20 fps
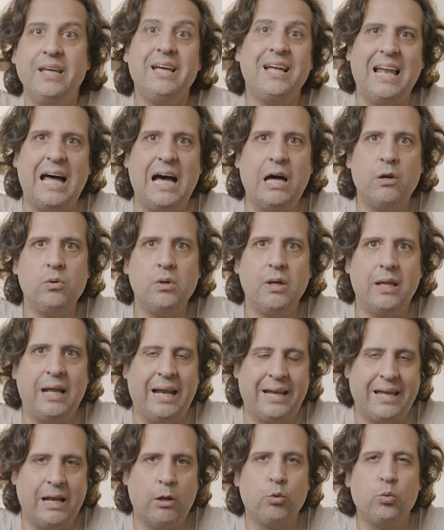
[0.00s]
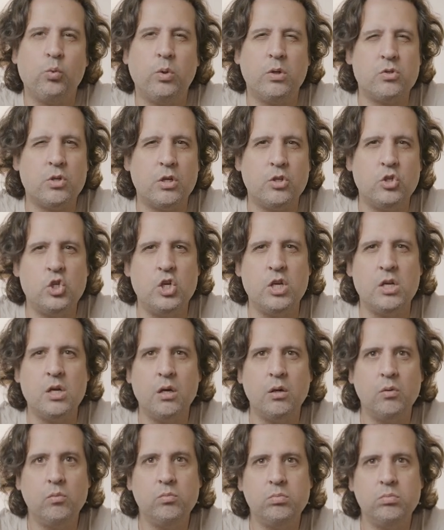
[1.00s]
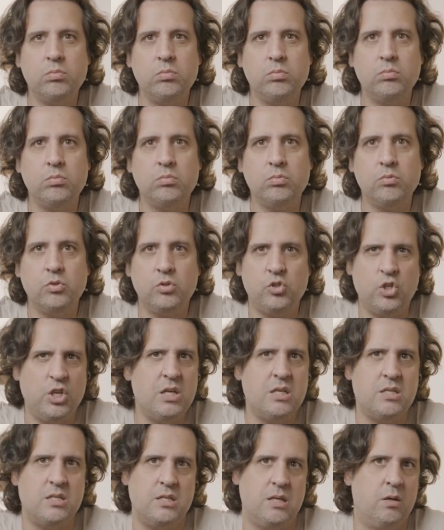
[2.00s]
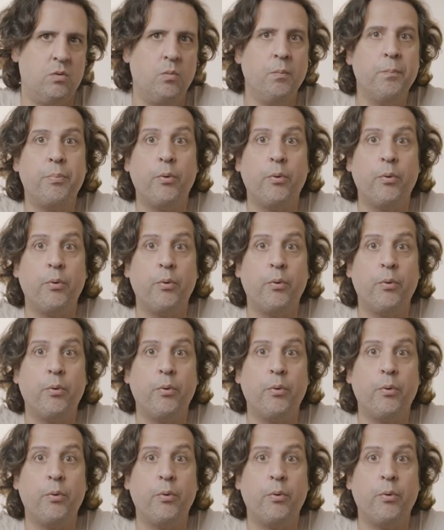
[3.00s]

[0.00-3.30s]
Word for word: E claro, naquela altura eu já tinha um teaser, um